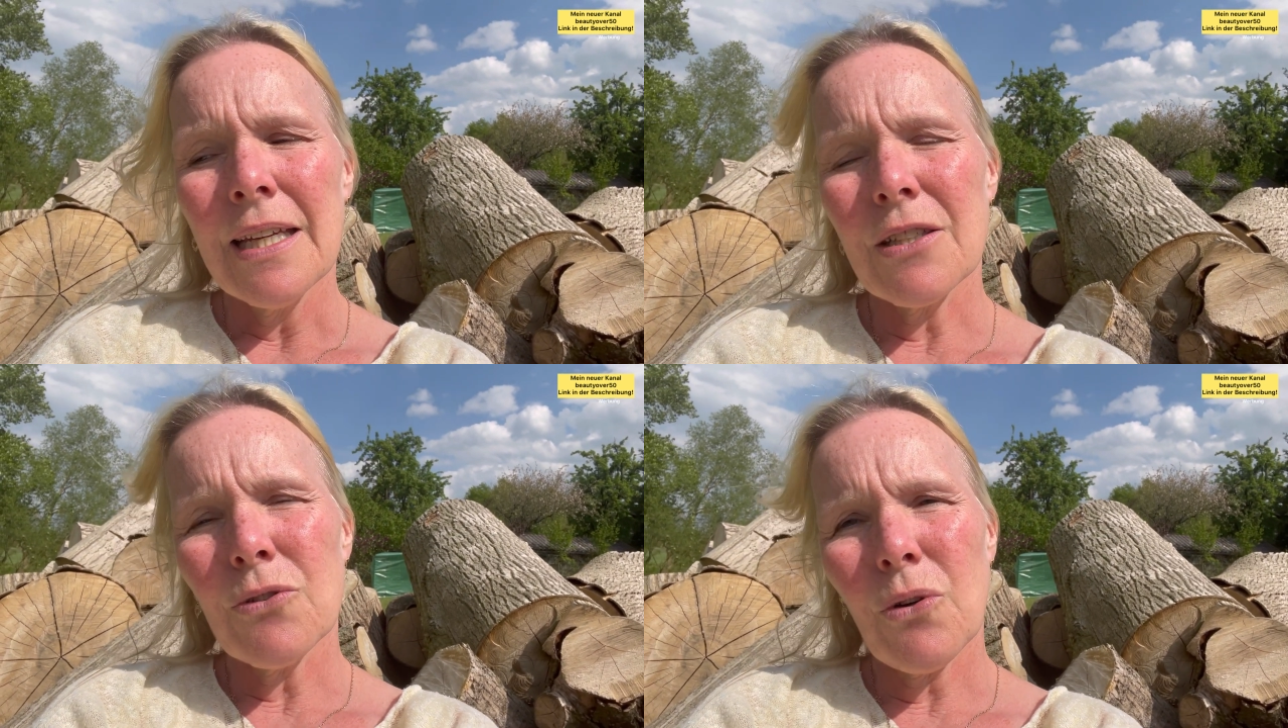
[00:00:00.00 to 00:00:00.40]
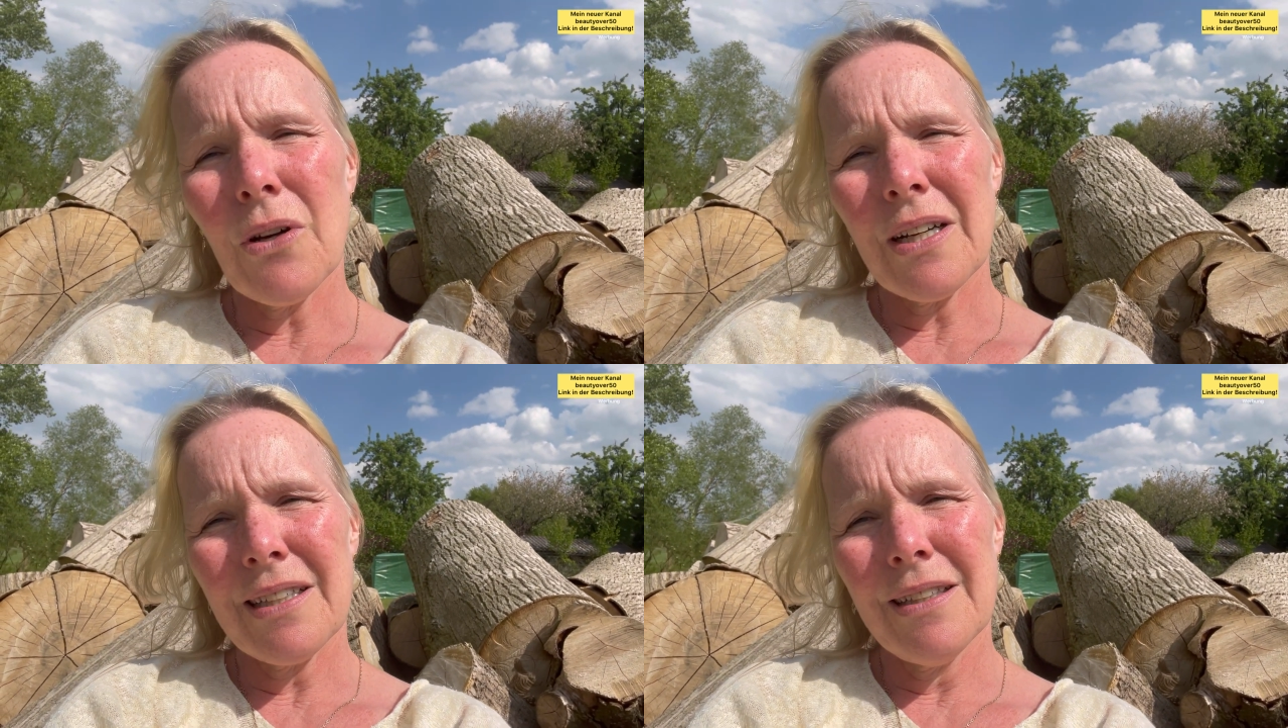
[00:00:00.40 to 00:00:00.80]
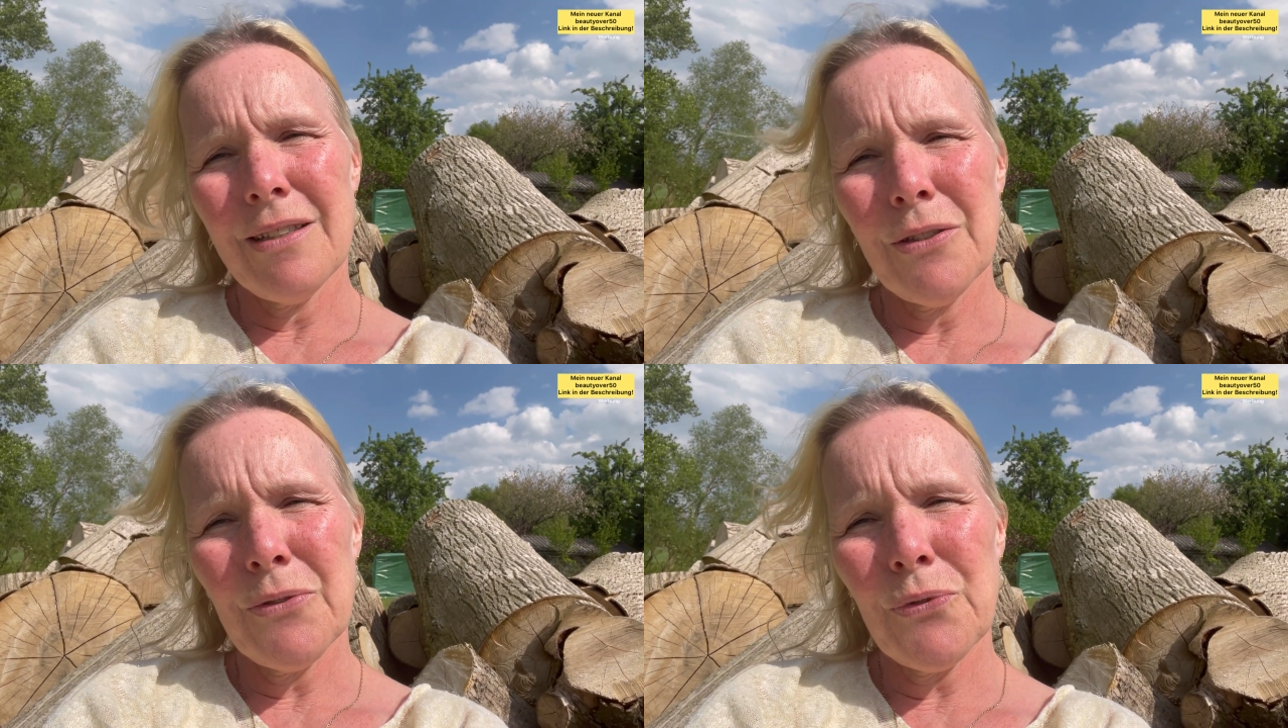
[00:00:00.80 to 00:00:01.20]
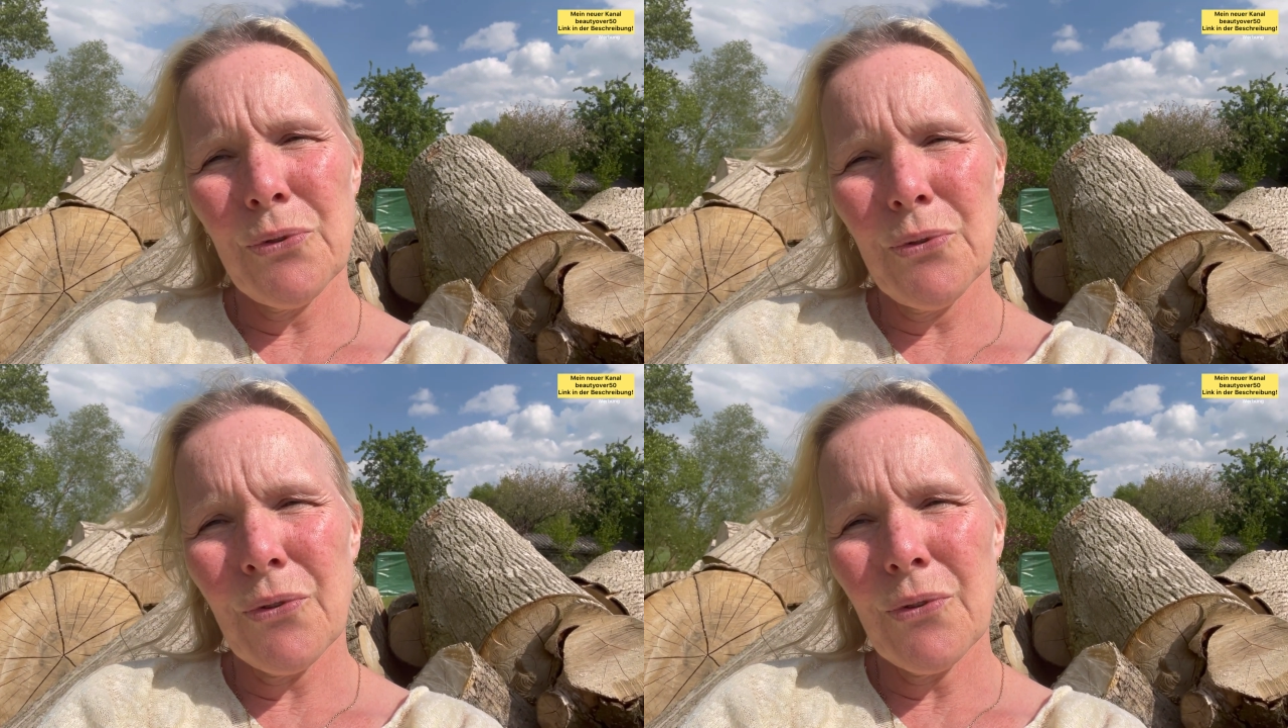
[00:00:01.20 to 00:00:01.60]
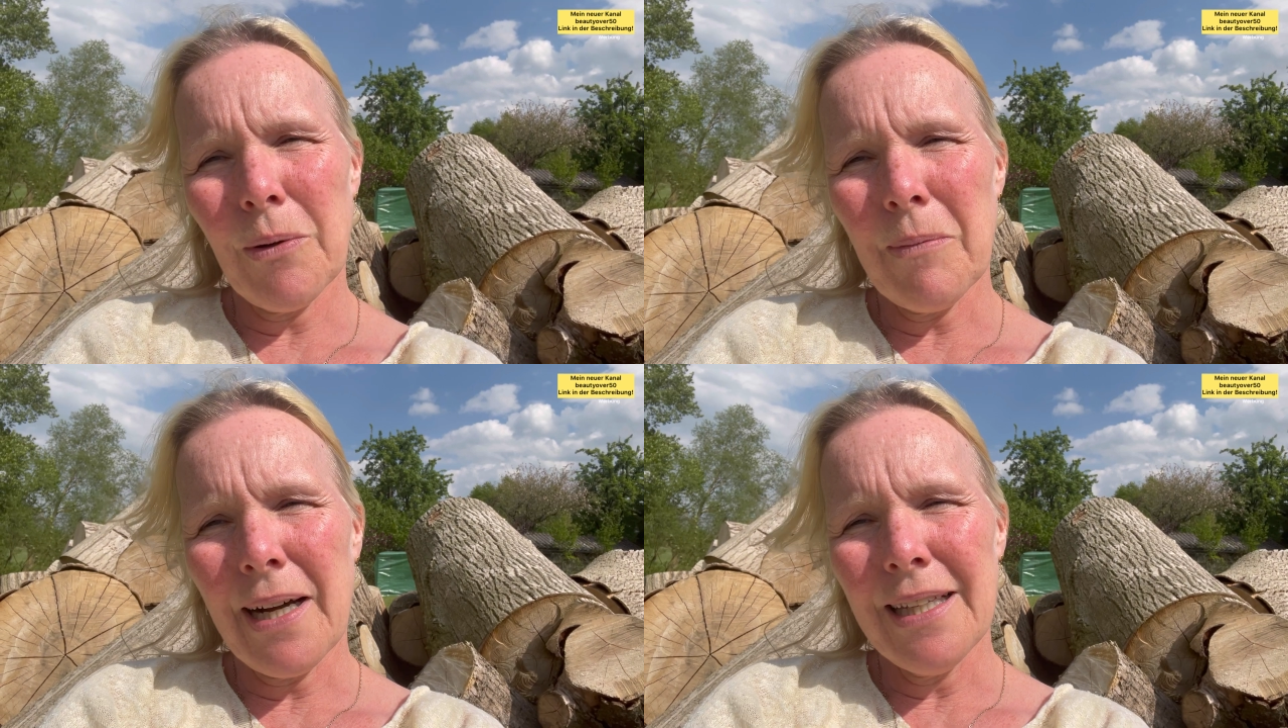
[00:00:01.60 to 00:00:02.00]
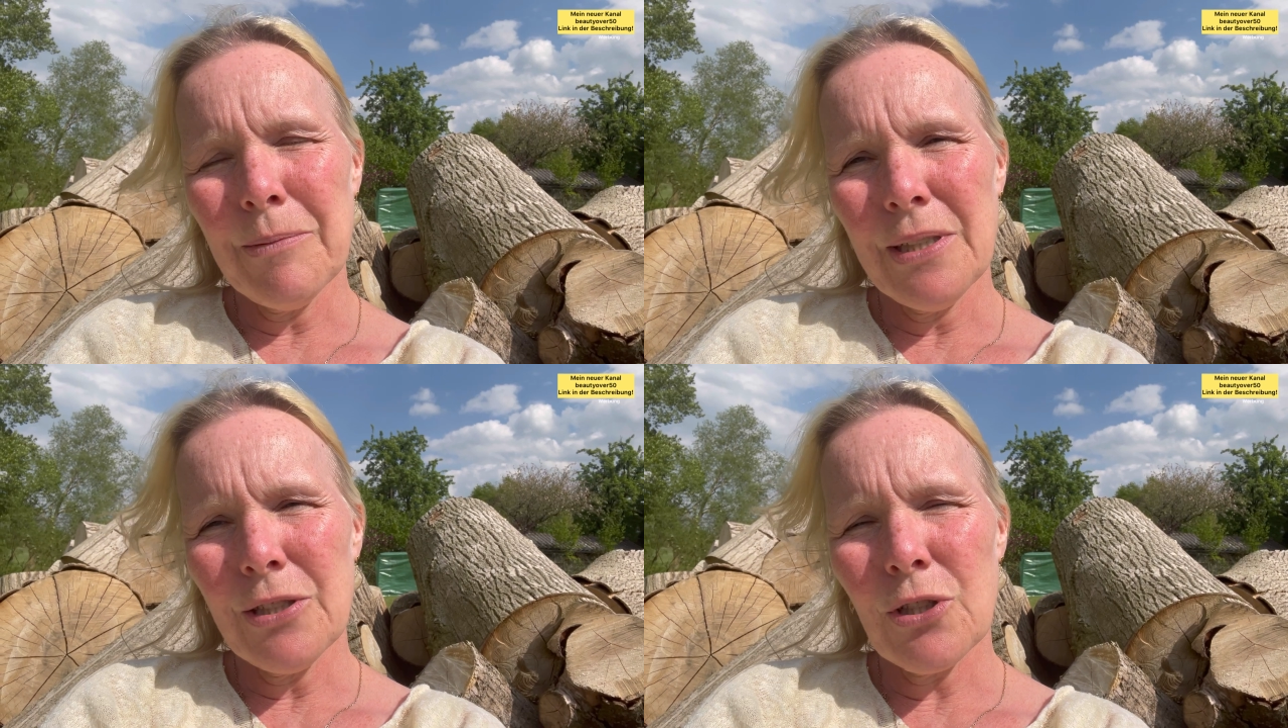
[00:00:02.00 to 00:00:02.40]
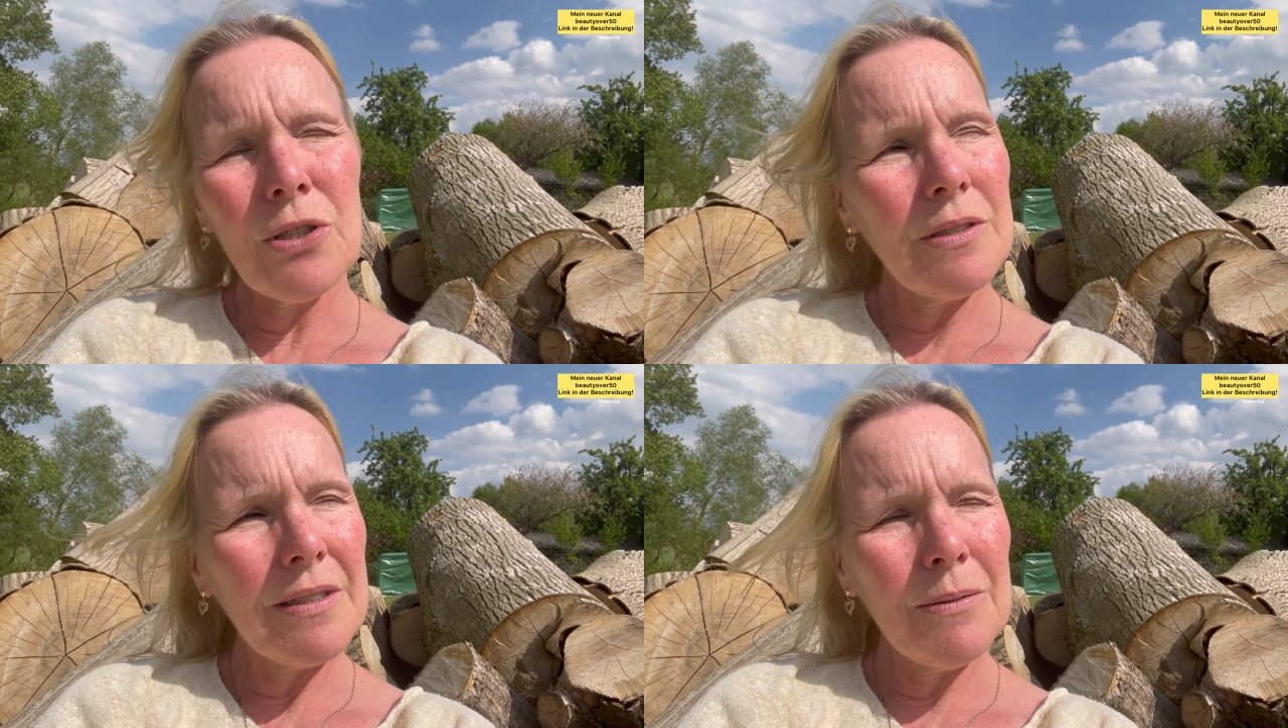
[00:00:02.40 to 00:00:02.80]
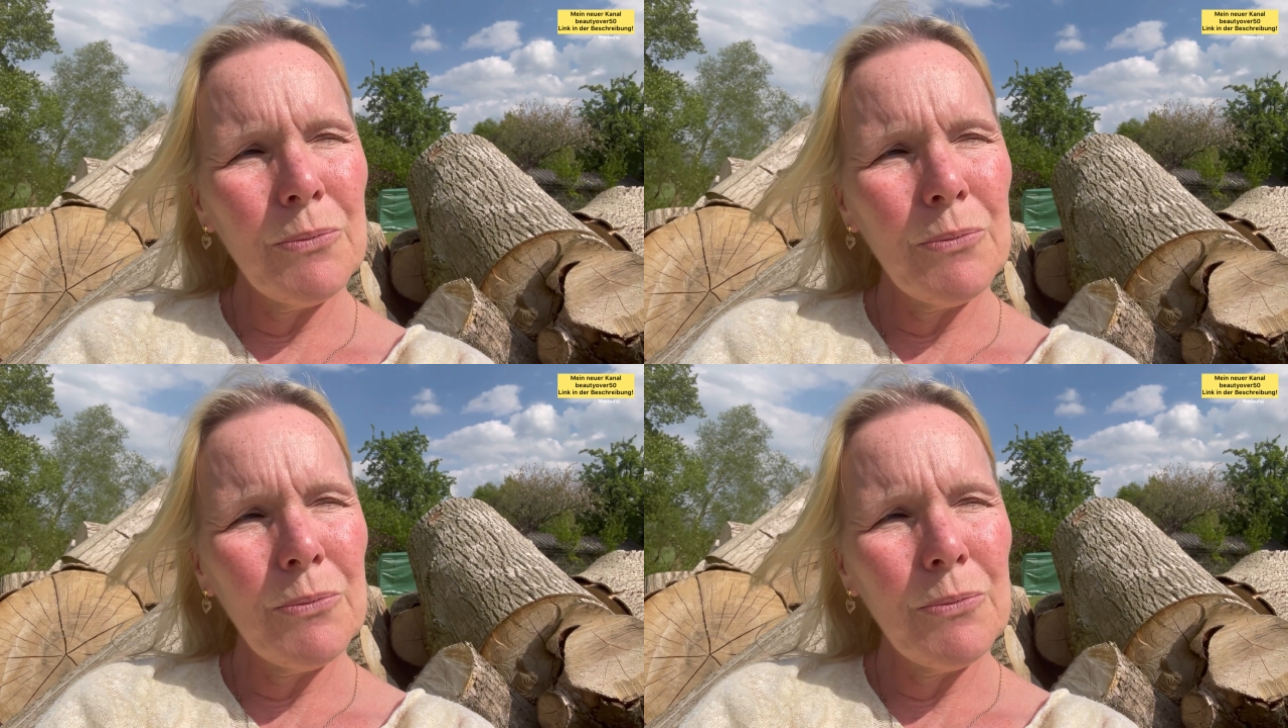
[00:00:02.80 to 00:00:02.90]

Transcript: Jedoch äh, für uns normale Menschen